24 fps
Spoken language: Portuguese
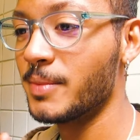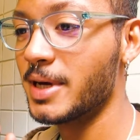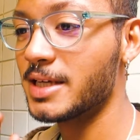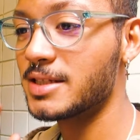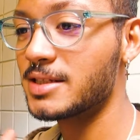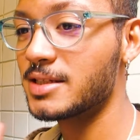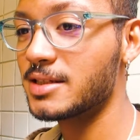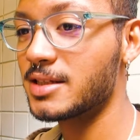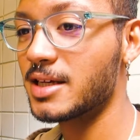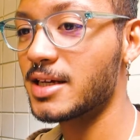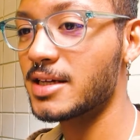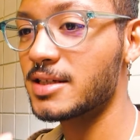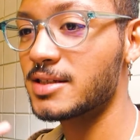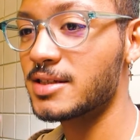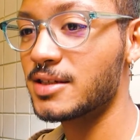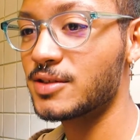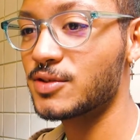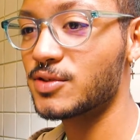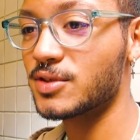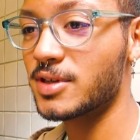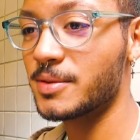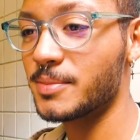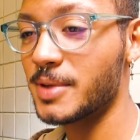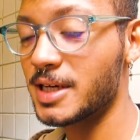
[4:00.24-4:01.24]
o mais
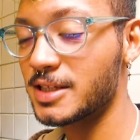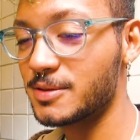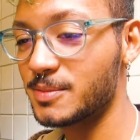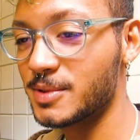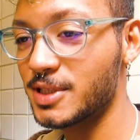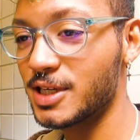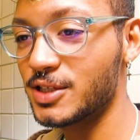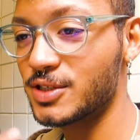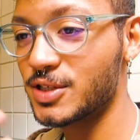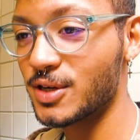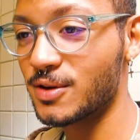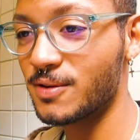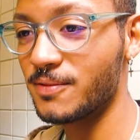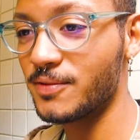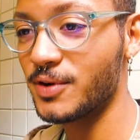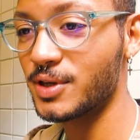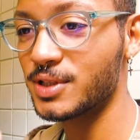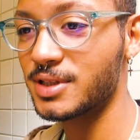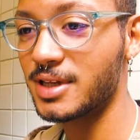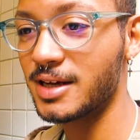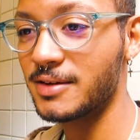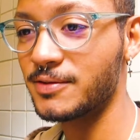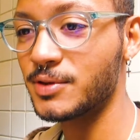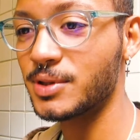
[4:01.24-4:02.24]
interessante, o que mais me deixa
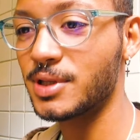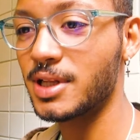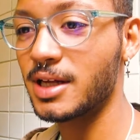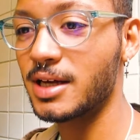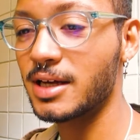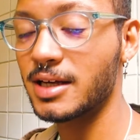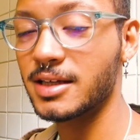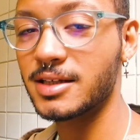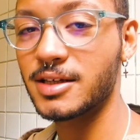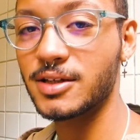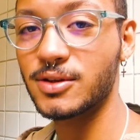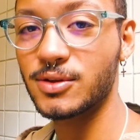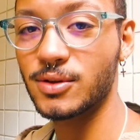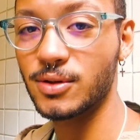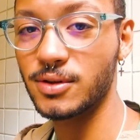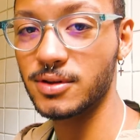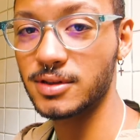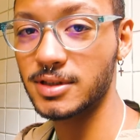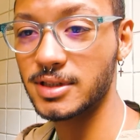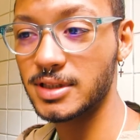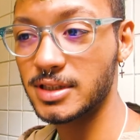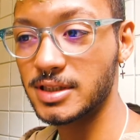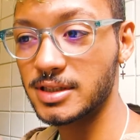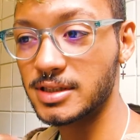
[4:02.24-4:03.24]
confortável lá é que
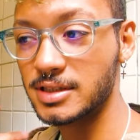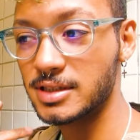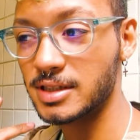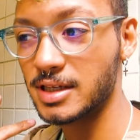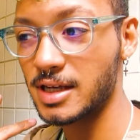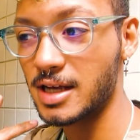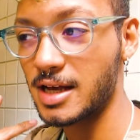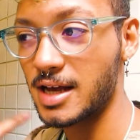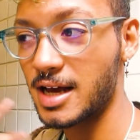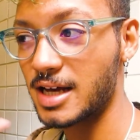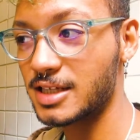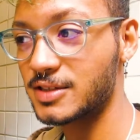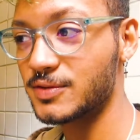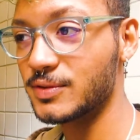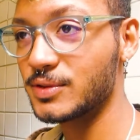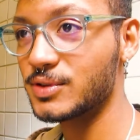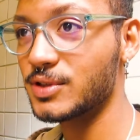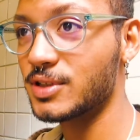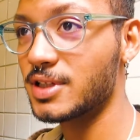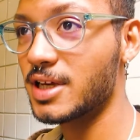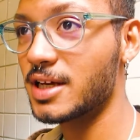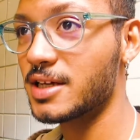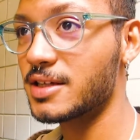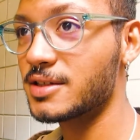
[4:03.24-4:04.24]
todas
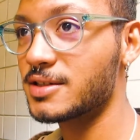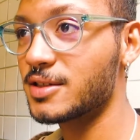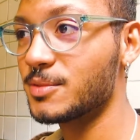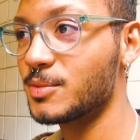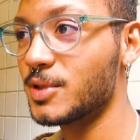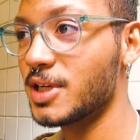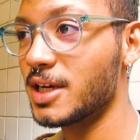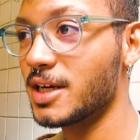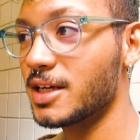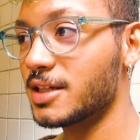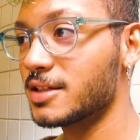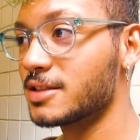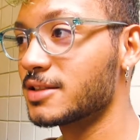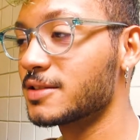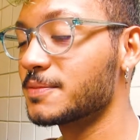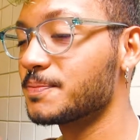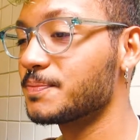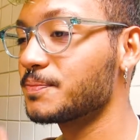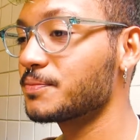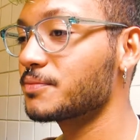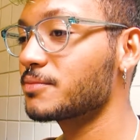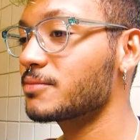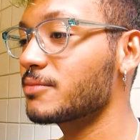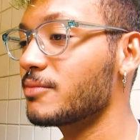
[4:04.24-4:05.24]
as funcionárias são mulheres.